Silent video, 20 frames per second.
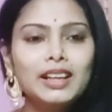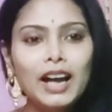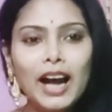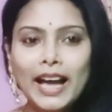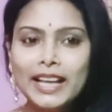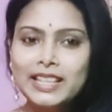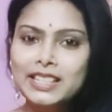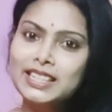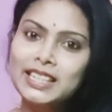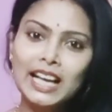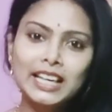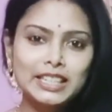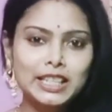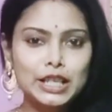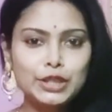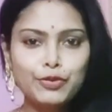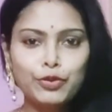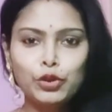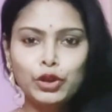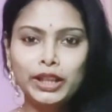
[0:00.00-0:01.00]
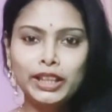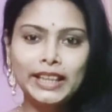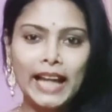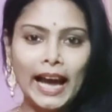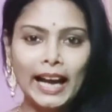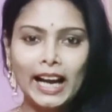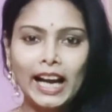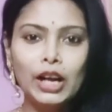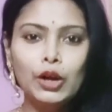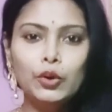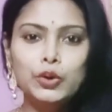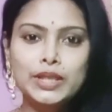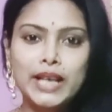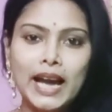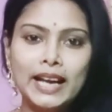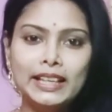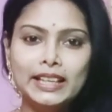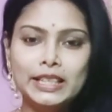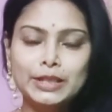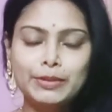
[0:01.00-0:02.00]
সাকসেসফুলি দেখালো যে
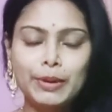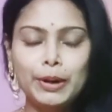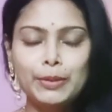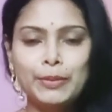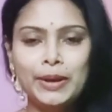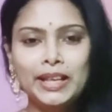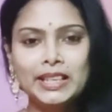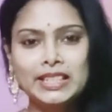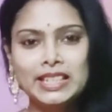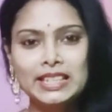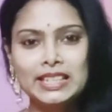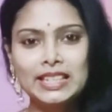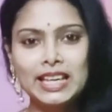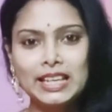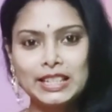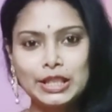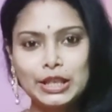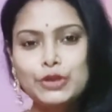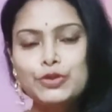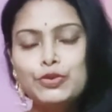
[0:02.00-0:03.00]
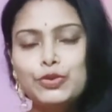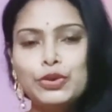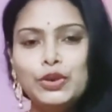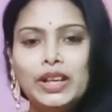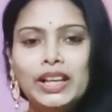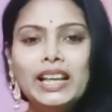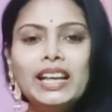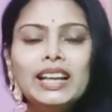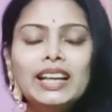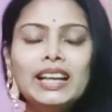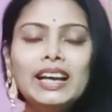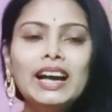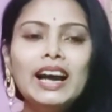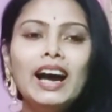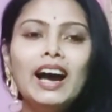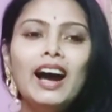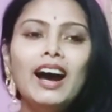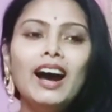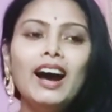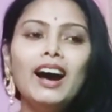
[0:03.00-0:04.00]
অ্যাড্রেস ভেরিফিকেশন সাকসেসফুলি
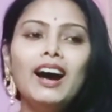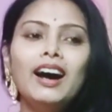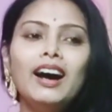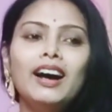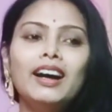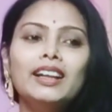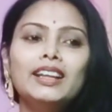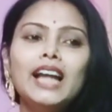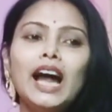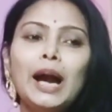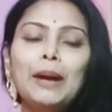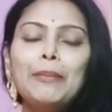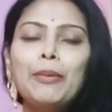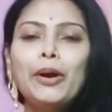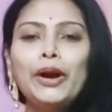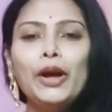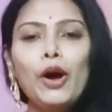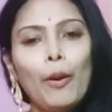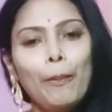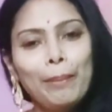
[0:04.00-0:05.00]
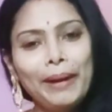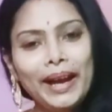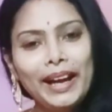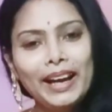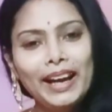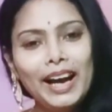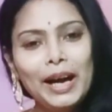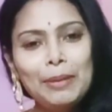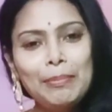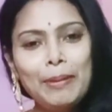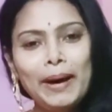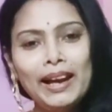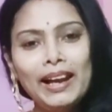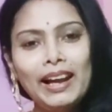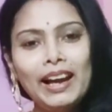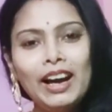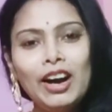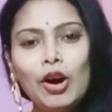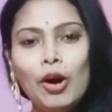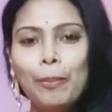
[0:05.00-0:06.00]
তারপরে অপেক্ষার পালা
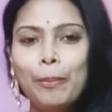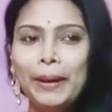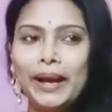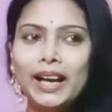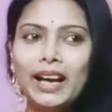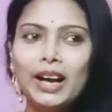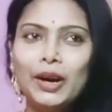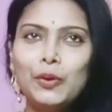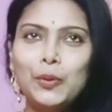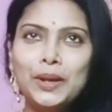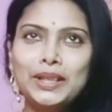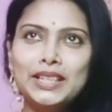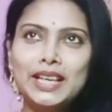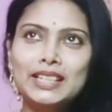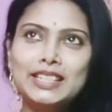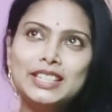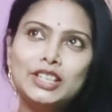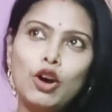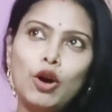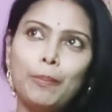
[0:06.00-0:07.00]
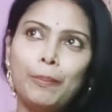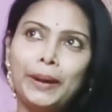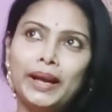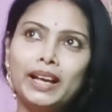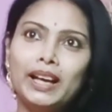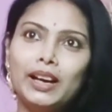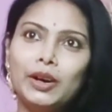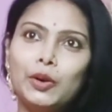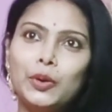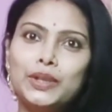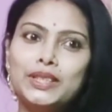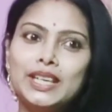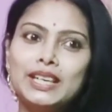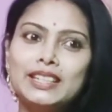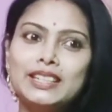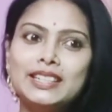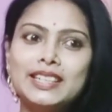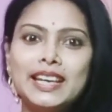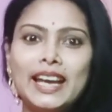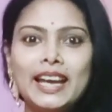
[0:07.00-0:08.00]
অপেক্ষা করে যাচ্ছি অপেক্ষা করে
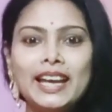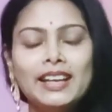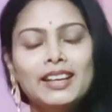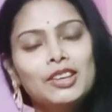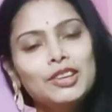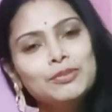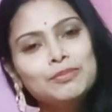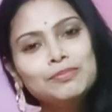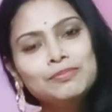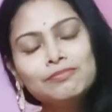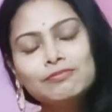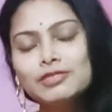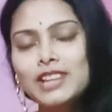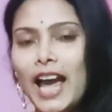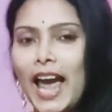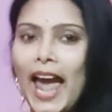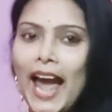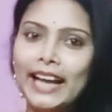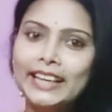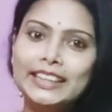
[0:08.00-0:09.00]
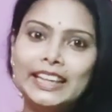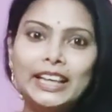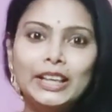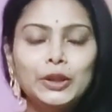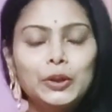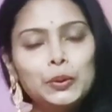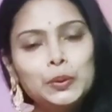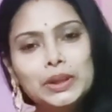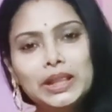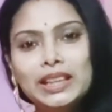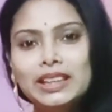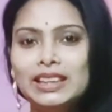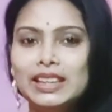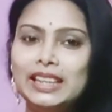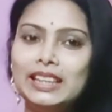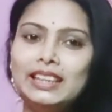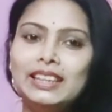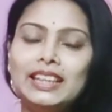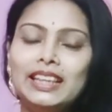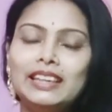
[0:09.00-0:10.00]
যাচ্ছি এই একদিন দুদিন তিন দিন